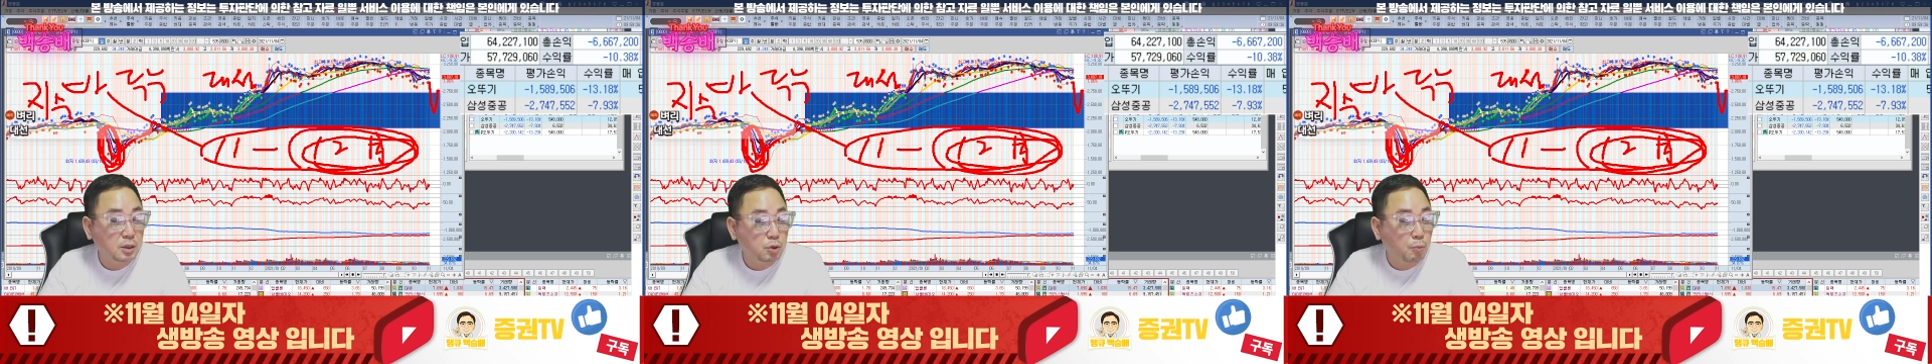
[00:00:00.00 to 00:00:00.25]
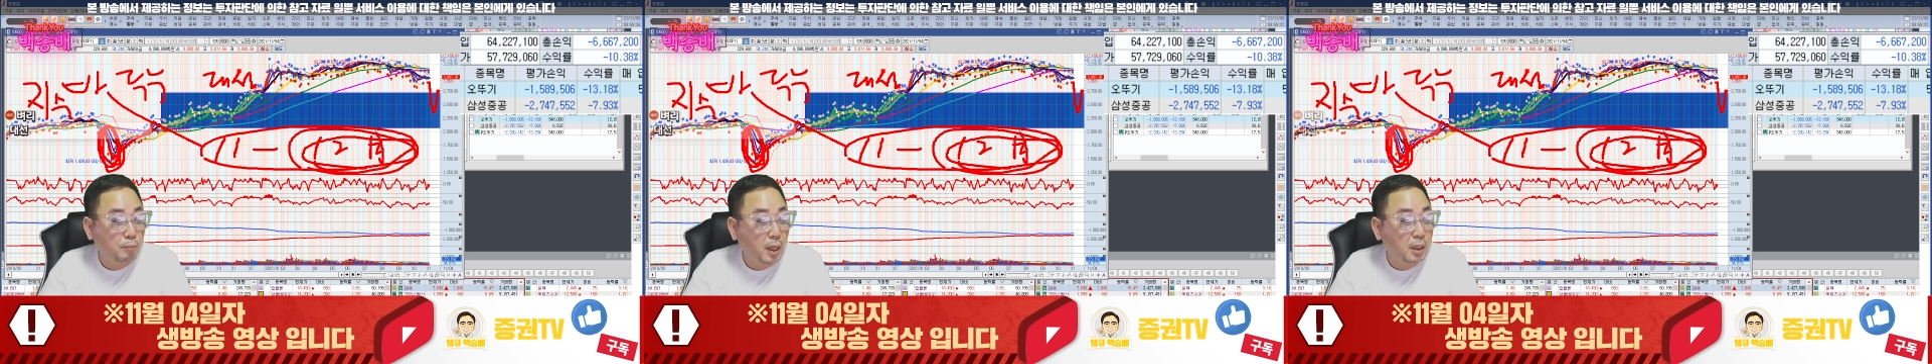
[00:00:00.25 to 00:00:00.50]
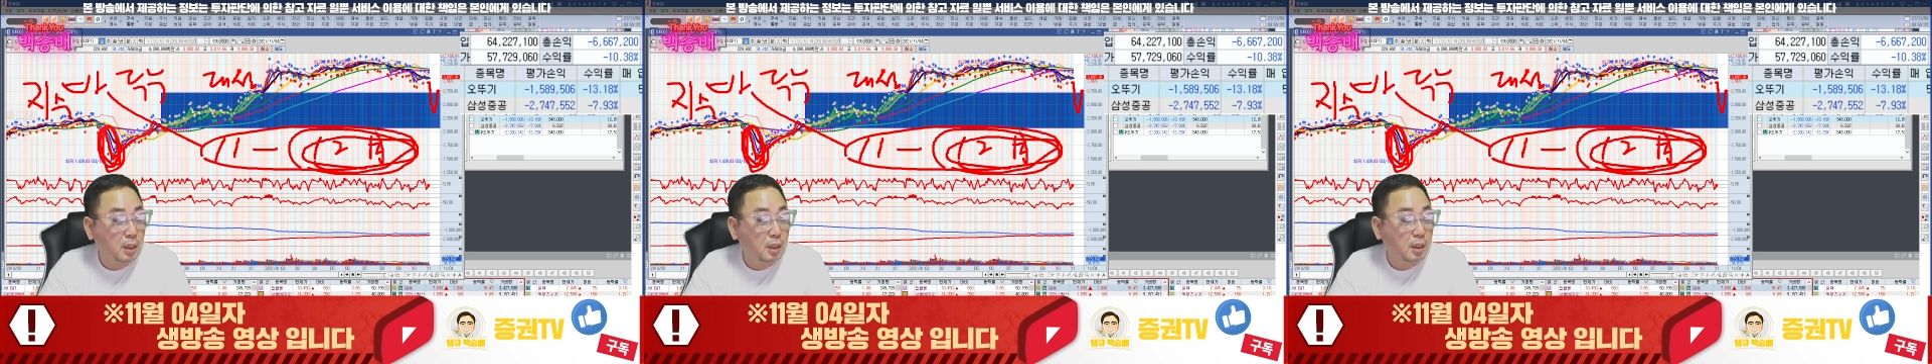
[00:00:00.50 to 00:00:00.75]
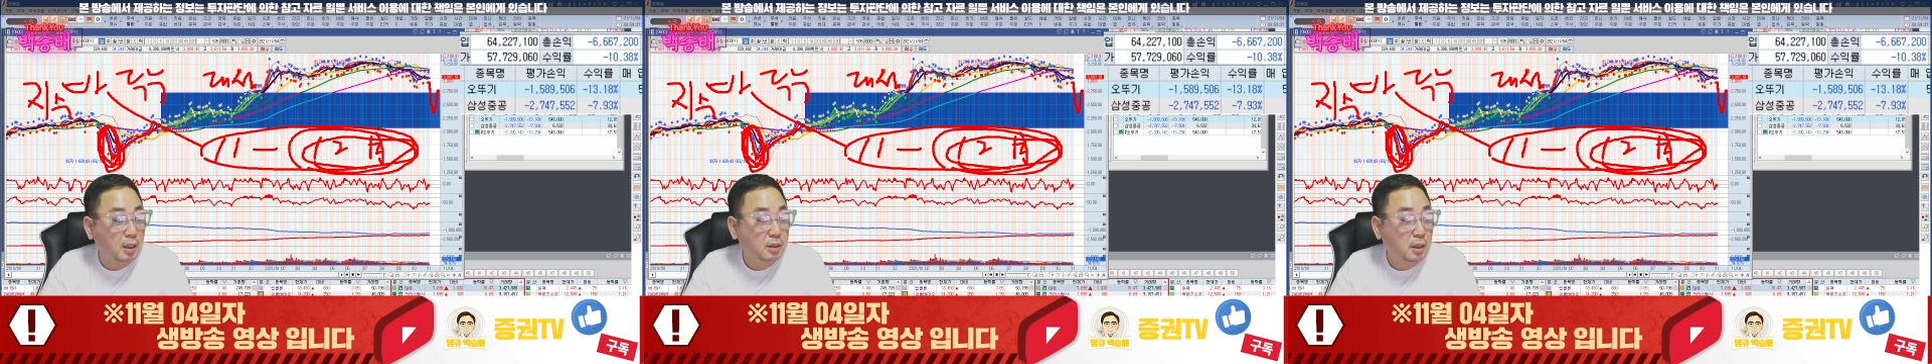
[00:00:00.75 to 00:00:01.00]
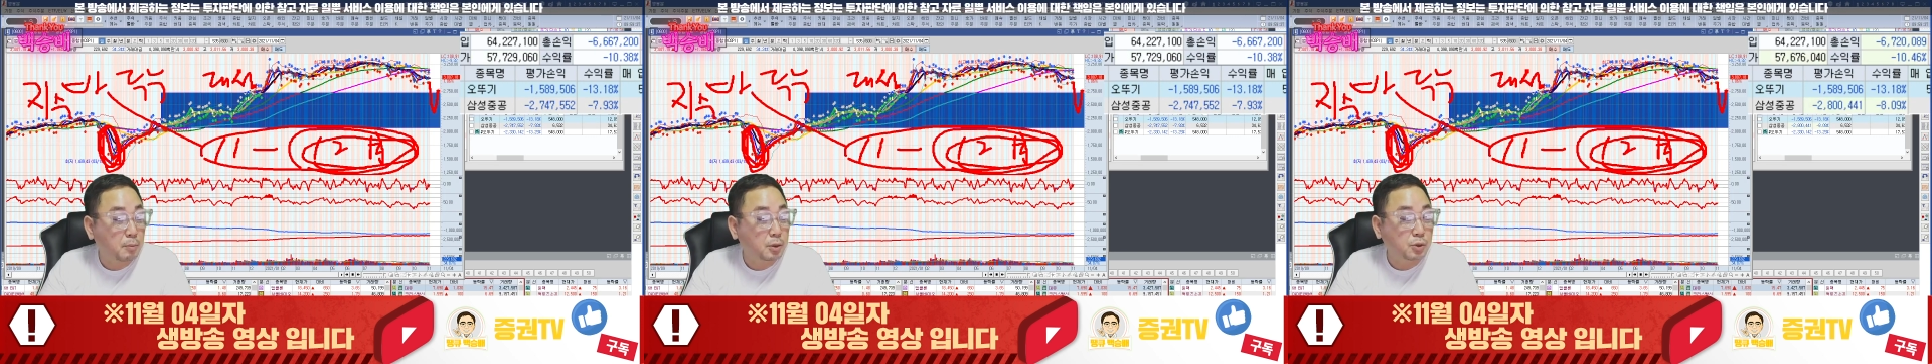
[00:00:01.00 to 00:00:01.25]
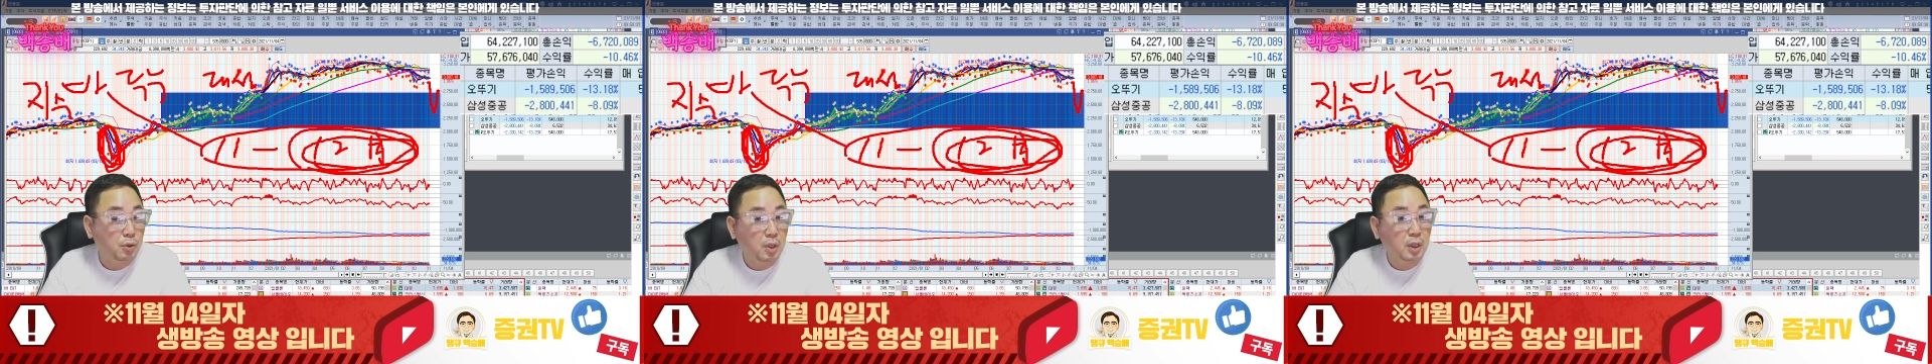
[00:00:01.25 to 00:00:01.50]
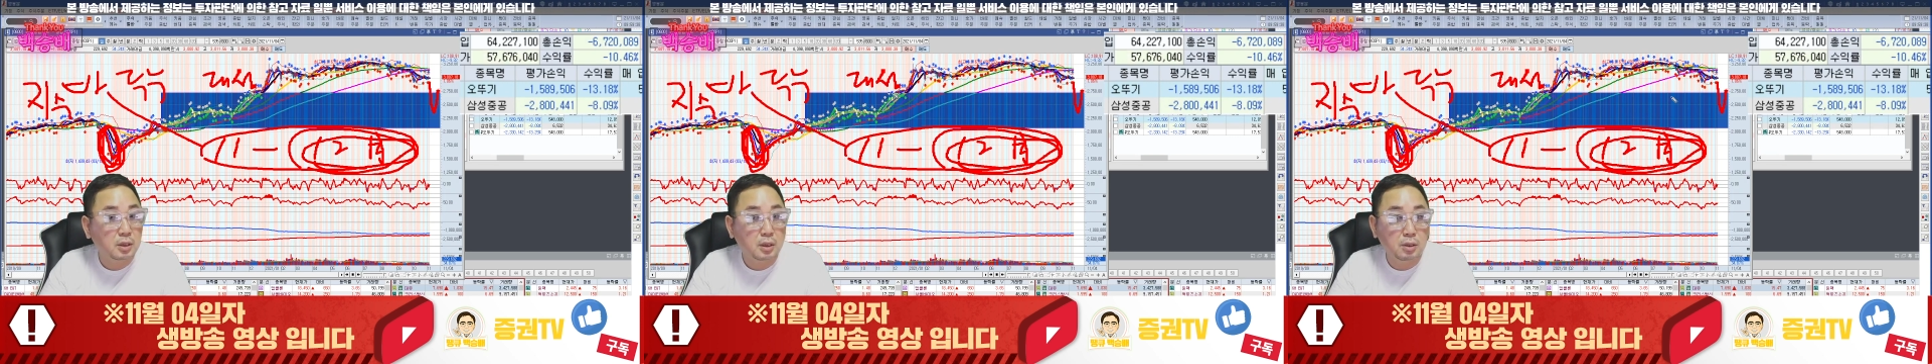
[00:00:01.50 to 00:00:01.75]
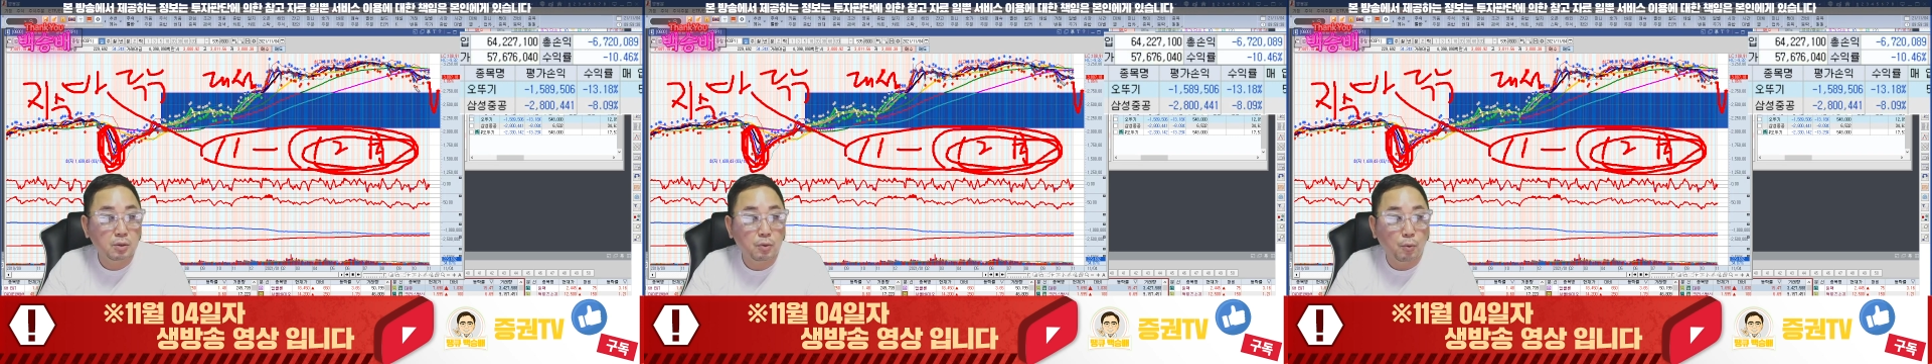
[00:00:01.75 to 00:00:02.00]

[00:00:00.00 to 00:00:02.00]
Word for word: 찍고 빨리 3월 전까지는